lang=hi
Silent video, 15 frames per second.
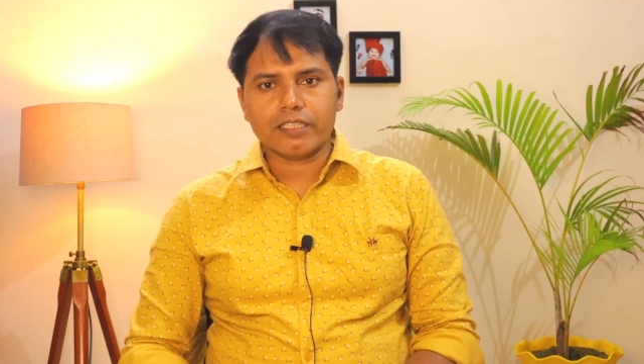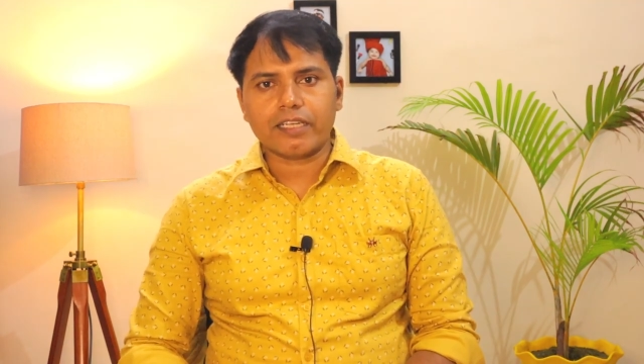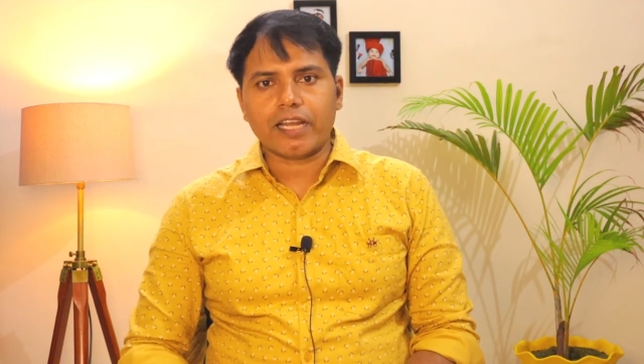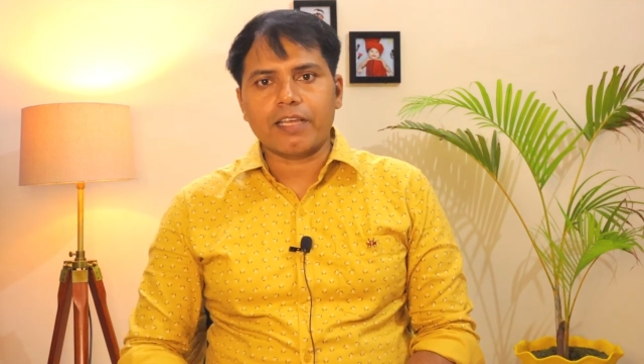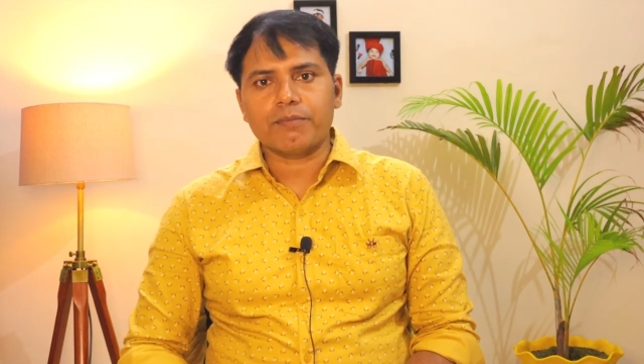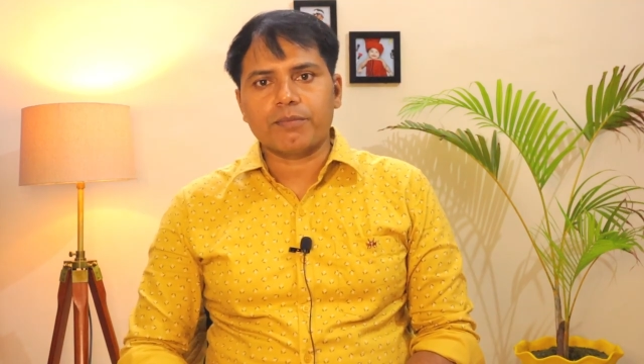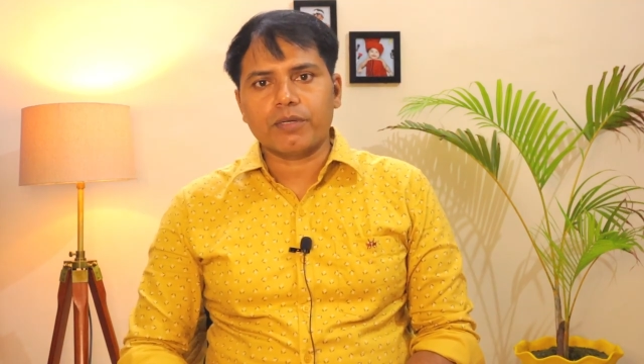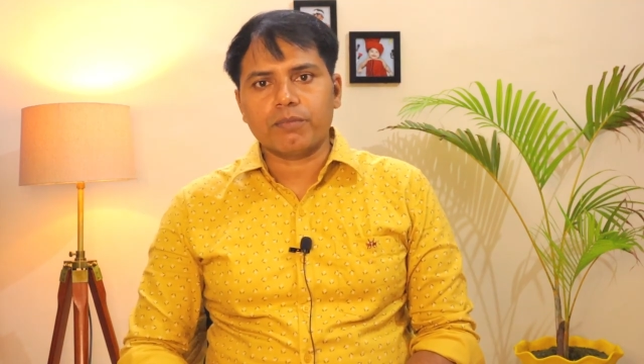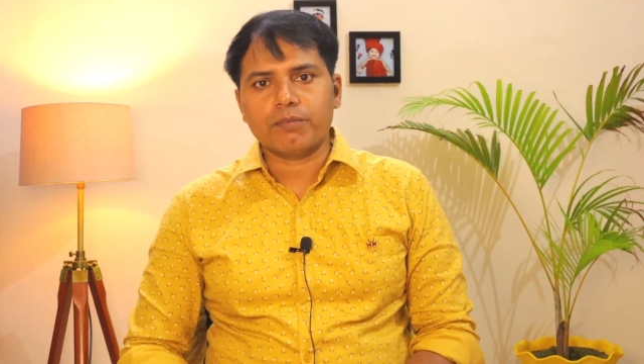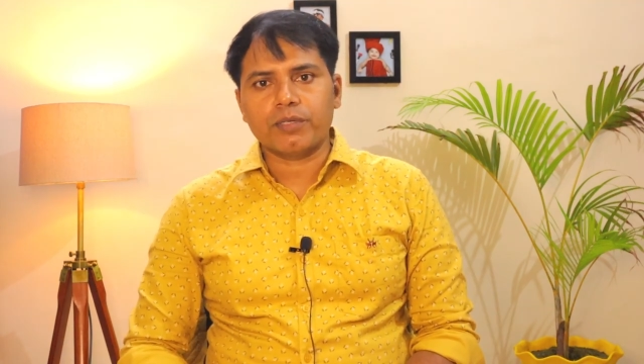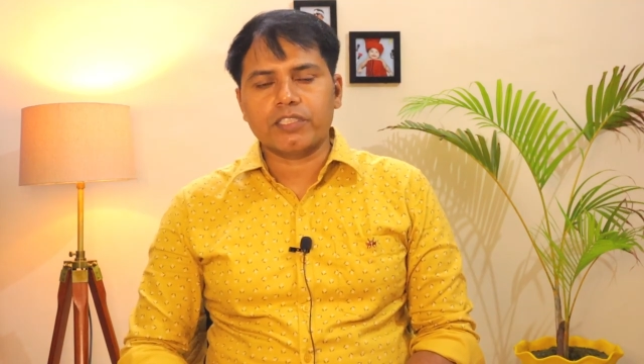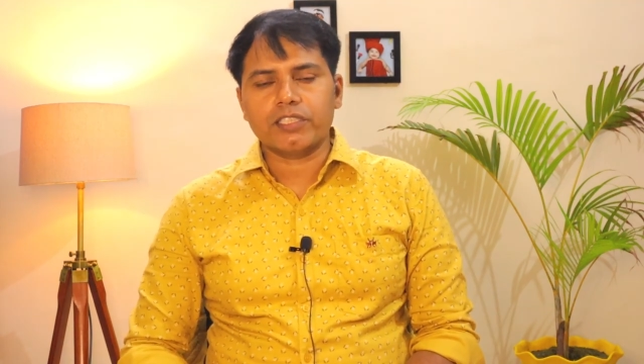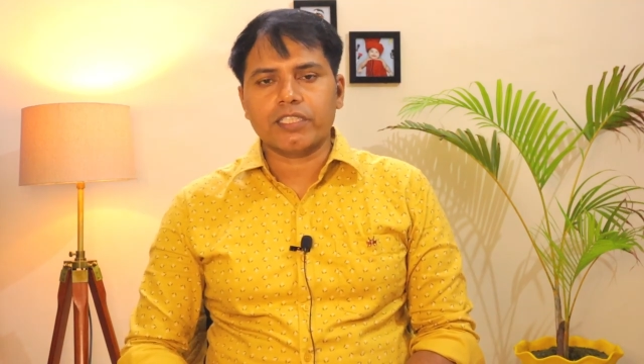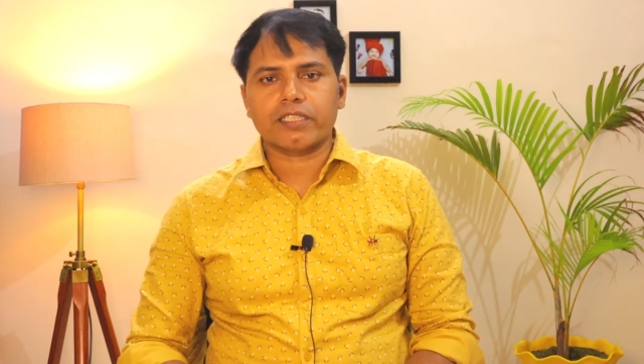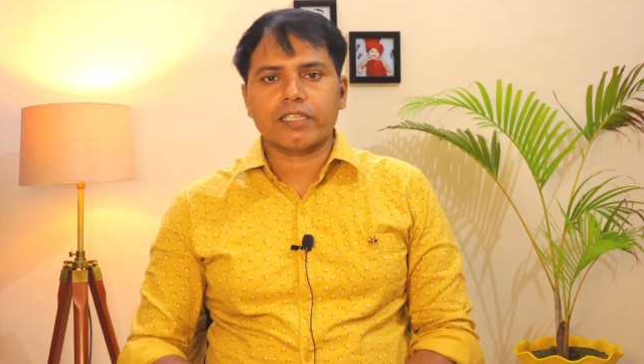के टाइम पर
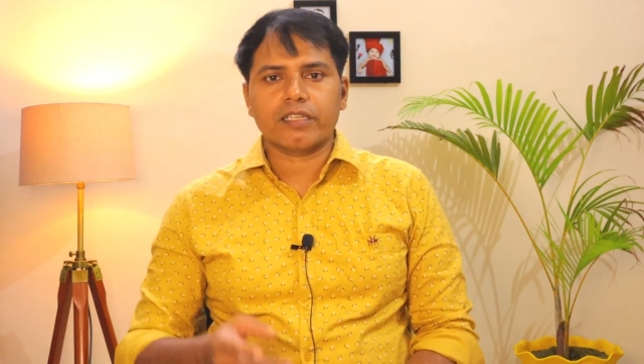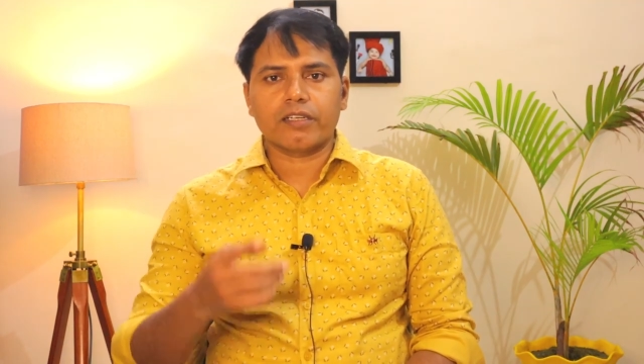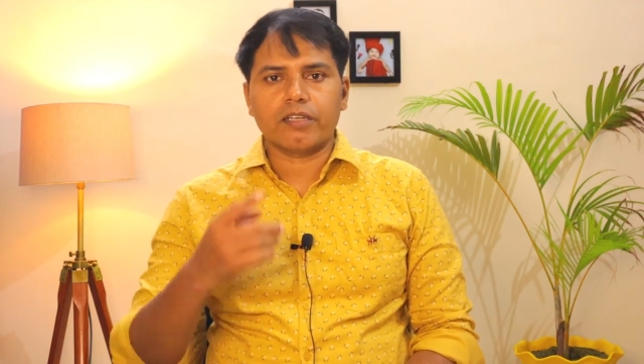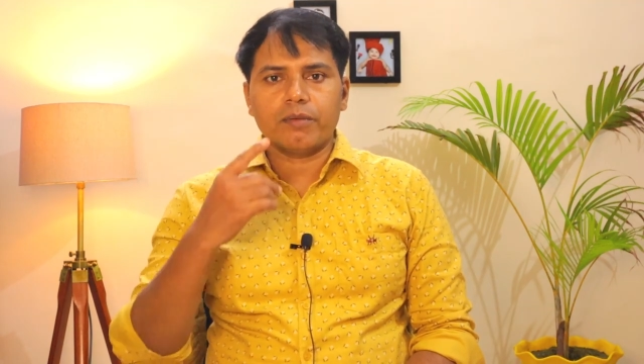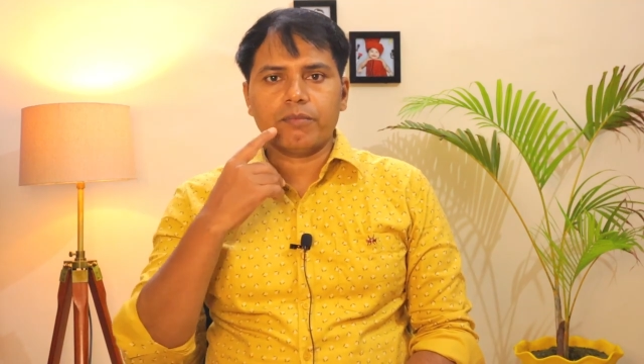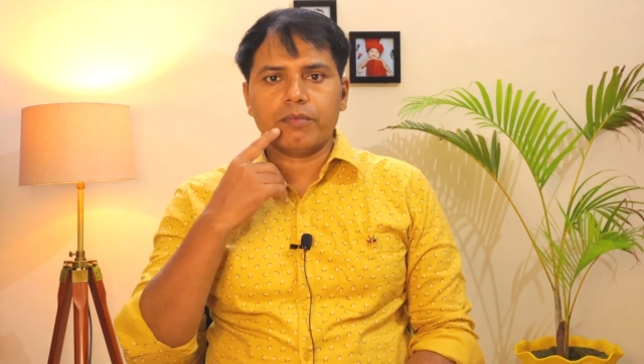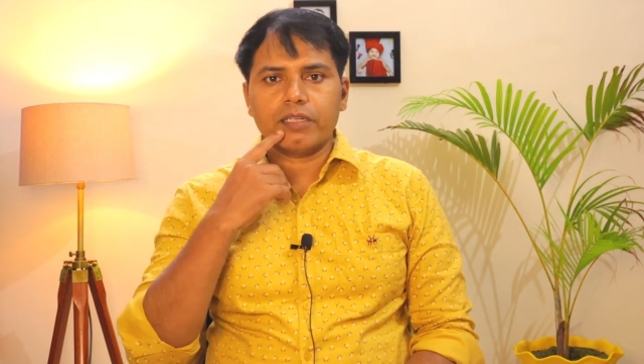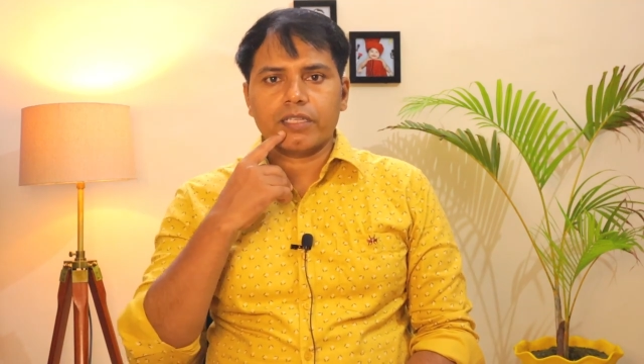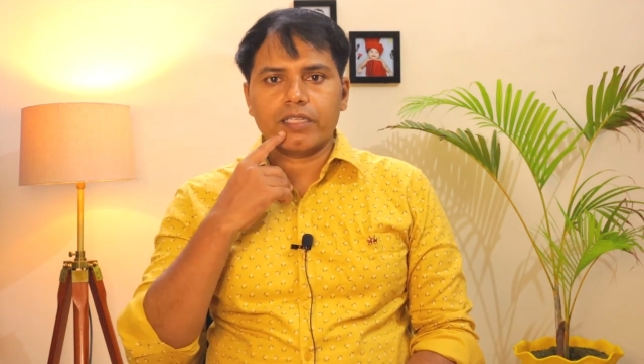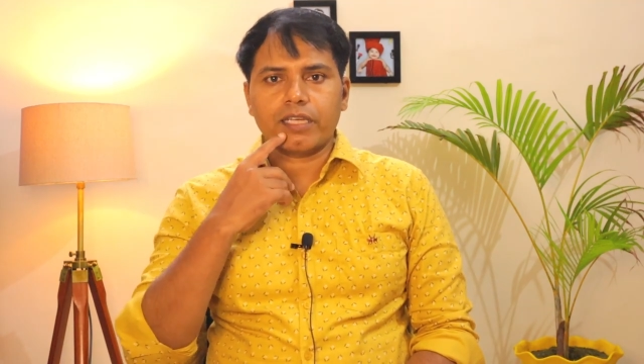बच्चे के गम